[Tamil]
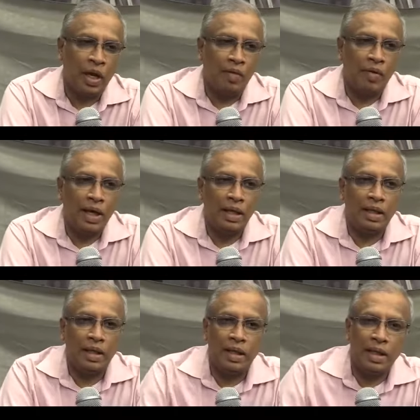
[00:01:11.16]
அவரை
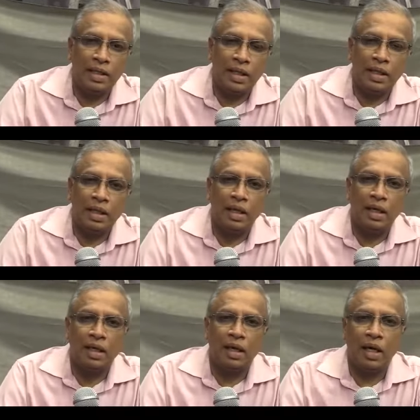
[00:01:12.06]
தேடி செல்லுகிற
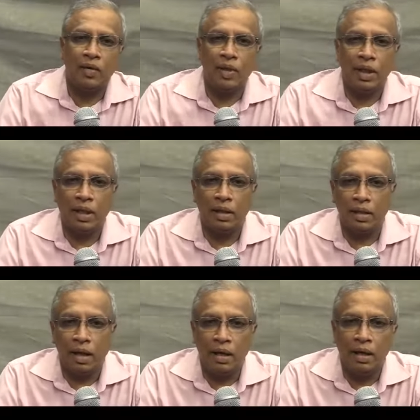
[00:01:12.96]

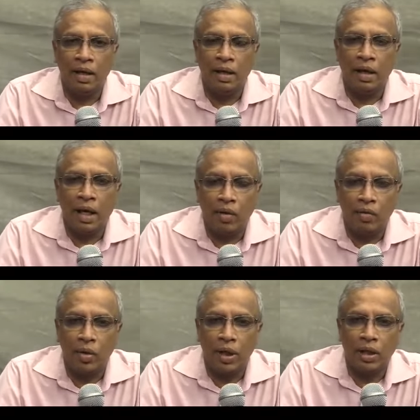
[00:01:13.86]
இராணுவத்தினர்தான்
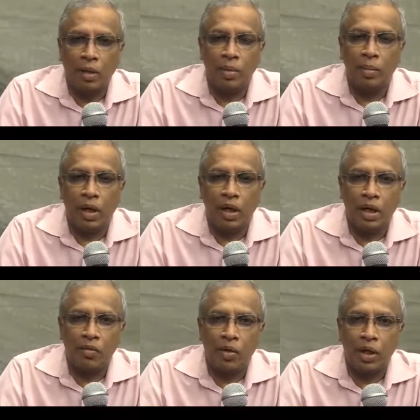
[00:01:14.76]
அவருடைய
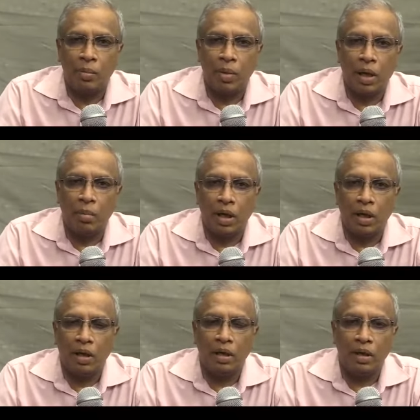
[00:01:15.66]
தம்பிமார் அவருடைய
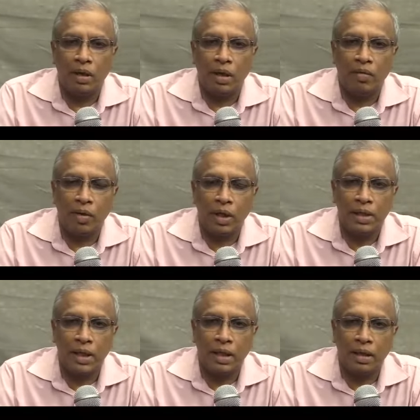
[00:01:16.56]
பராமக்கள் என்று அவருடைய
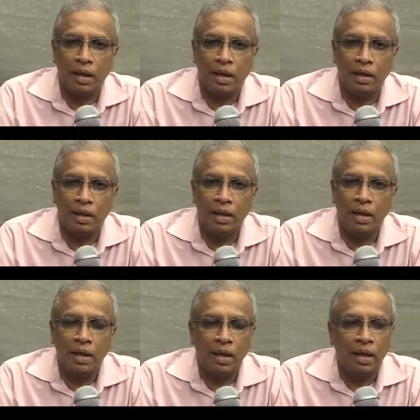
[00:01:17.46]
சிநேகிதர்கள் என்று
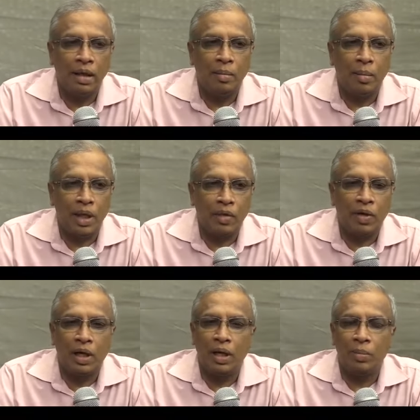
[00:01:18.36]

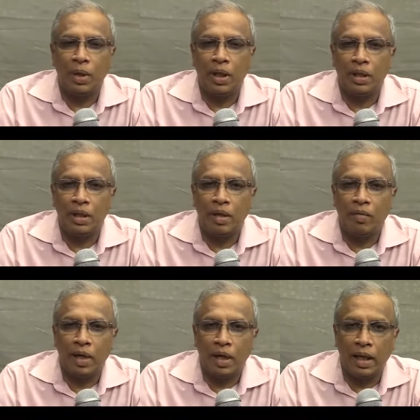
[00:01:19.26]
மற்றவர்களை பிடித்து
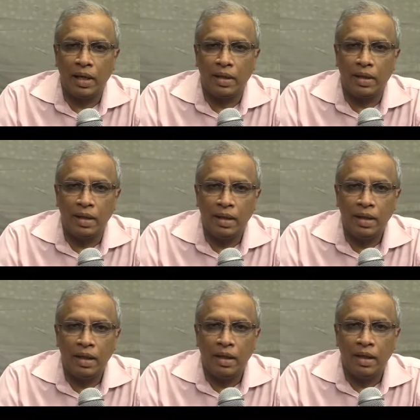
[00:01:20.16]
அவர்களை அடித்து
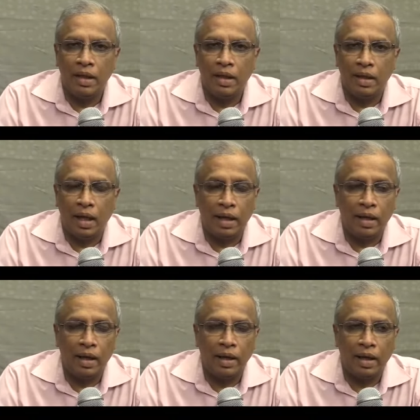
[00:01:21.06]

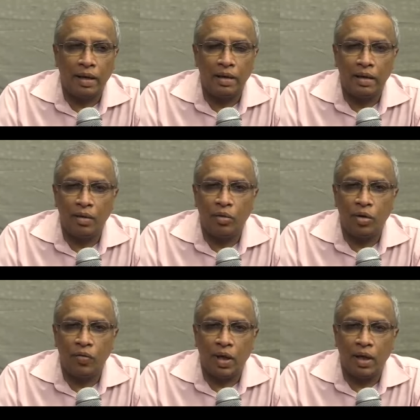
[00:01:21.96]
ஐங்கரனை காட்டுங்கள்
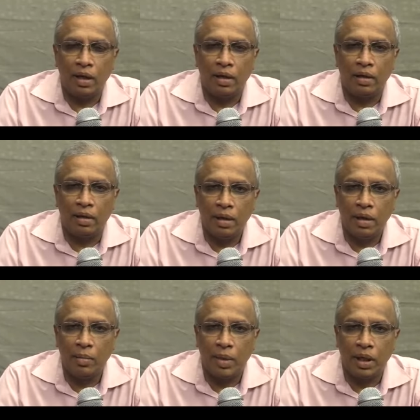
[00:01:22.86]
கொண்டு வாருங்கள் என்று
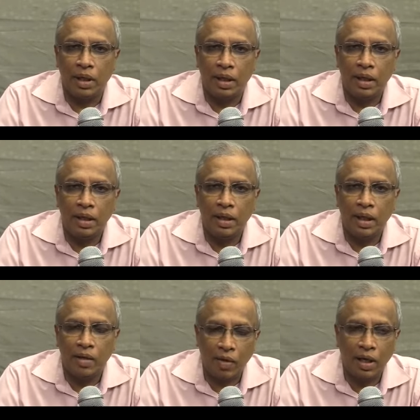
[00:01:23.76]
மிரட்டி
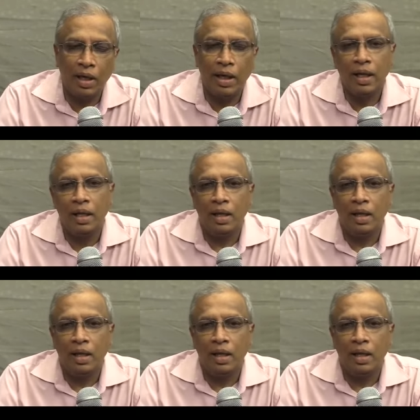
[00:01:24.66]
இவர்களை